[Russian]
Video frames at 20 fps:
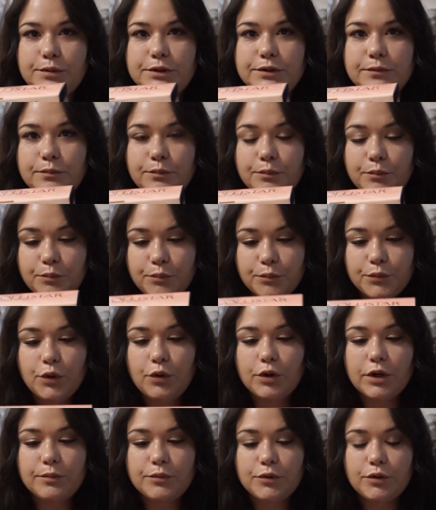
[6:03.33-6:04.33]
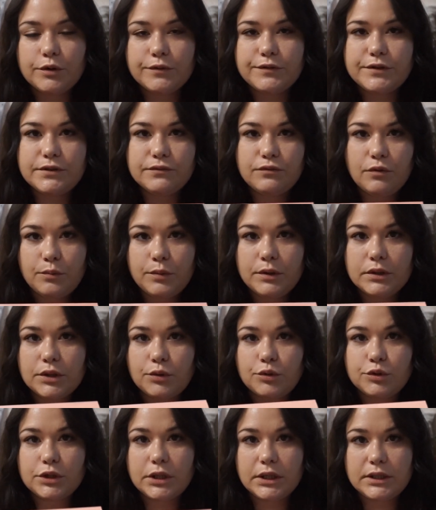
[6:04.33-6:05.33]
общем, много-много всего
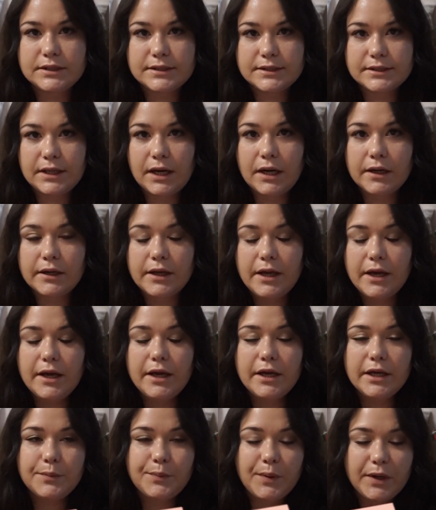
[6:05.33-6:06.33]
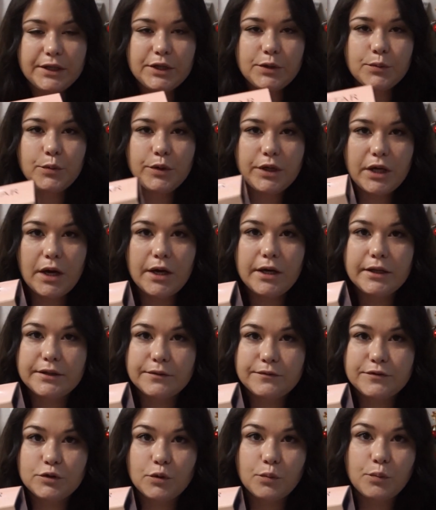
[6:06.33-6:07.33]
было от Калистар, и поэтому я
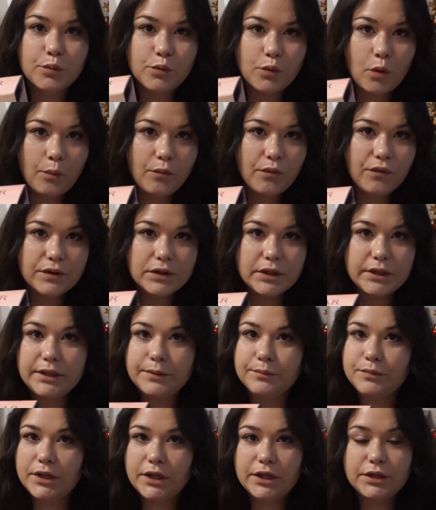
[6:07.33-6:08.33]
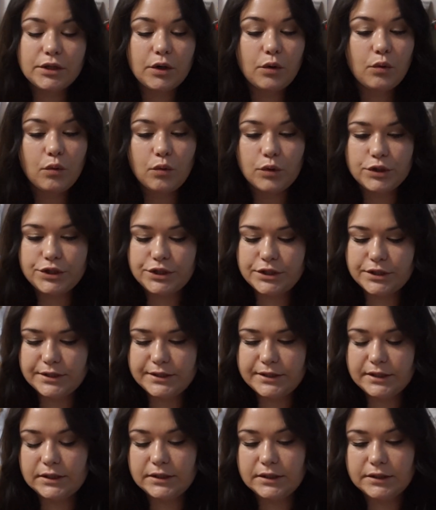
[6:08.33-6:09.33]
это все пробовала, и мне это очень
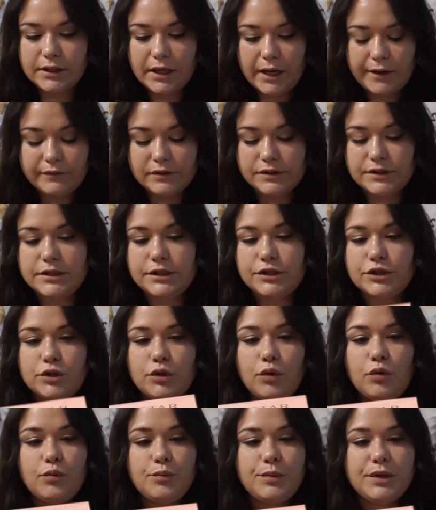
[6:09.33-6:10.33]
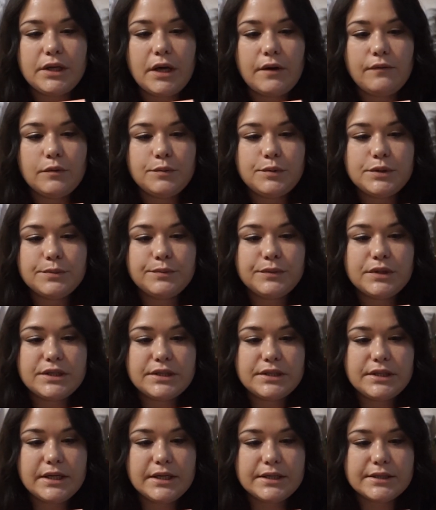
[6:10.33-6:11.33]
сильно нравилось. И что у меня, в общем-то,
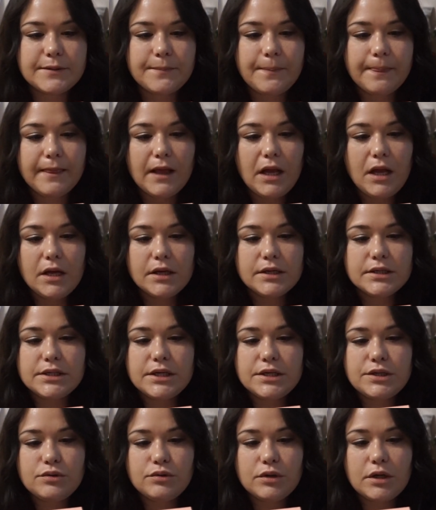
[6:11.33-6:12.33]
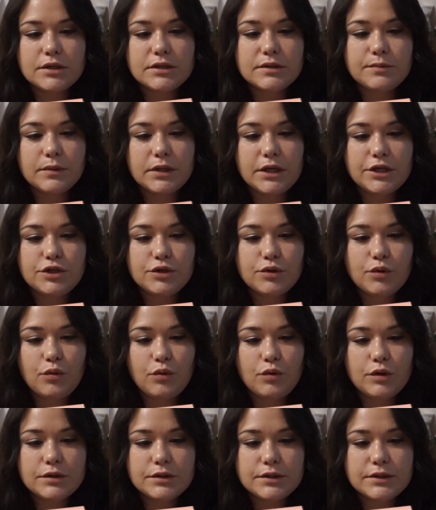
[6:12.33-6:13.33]
здесь? Здесь у нас
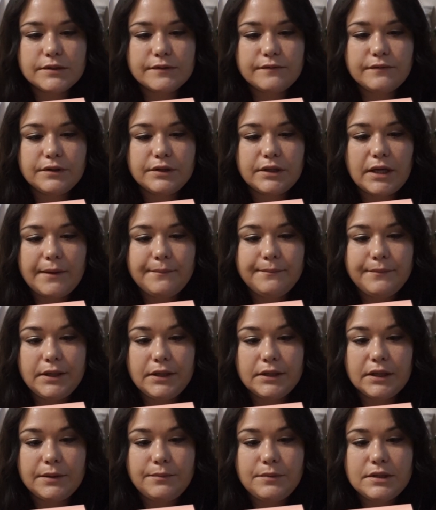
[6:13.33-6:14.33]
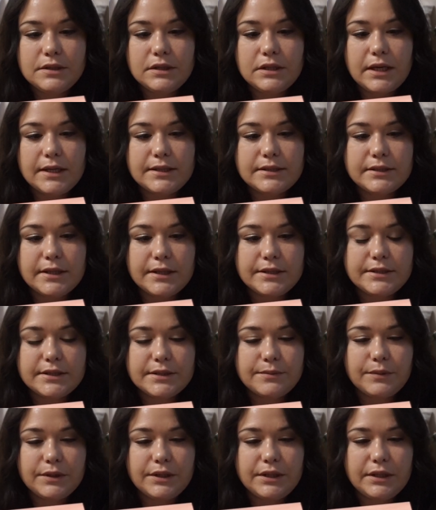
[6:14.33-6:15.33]
молочко с витаминами для
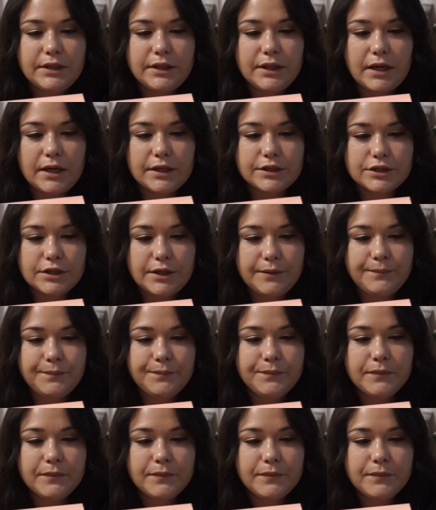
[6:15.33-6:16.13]
снятия макияжа